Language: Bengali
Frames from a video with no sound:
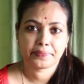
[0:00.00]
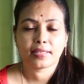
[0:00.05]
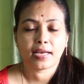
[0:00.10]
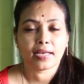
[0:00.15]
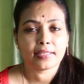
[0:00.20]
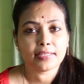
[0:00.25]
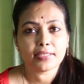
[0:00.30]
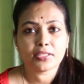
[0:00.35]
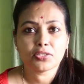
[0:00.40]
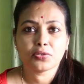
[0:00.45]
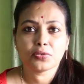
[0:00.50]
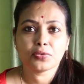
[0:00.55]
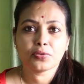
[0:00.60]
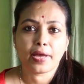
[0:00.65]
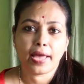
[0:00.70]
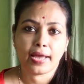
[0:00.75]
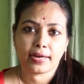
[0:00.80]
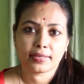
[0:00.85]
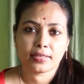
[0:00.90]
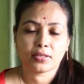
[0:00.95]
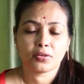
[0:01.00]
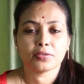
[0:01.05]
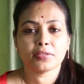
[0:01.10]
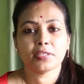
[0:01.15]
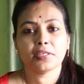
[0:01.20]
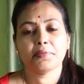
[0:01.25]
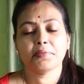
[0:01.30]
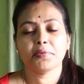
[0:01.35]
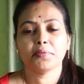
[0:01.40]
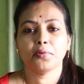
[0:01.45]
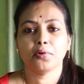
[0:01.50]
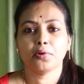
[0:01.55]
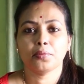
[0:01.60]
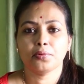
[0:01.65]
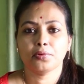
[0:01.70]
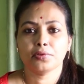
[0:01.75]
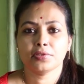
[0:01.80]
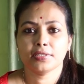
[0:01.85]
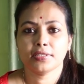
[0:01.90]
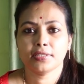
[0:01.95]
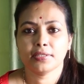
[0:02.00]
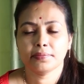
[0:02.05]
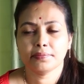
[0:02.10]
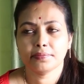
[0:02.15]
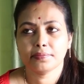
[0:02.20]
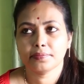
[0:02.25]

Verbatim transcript: তাদের জন্য একটা কথাই আমি বলবো যে